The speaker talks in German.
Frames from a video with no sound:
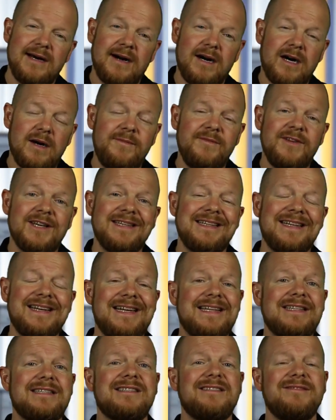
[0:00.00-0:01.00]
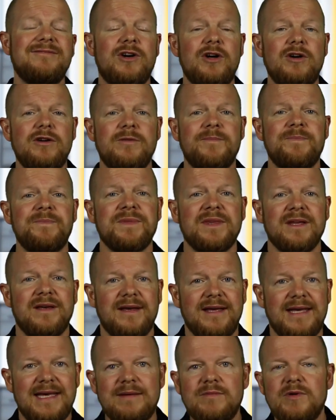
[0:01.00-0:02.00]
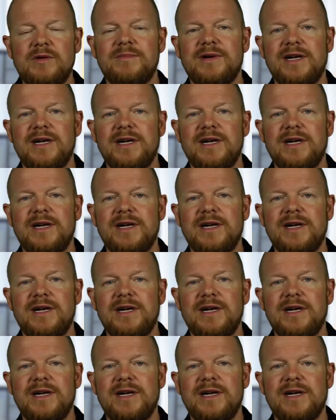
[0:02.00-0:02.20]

haben wir in den letzten Wochen immer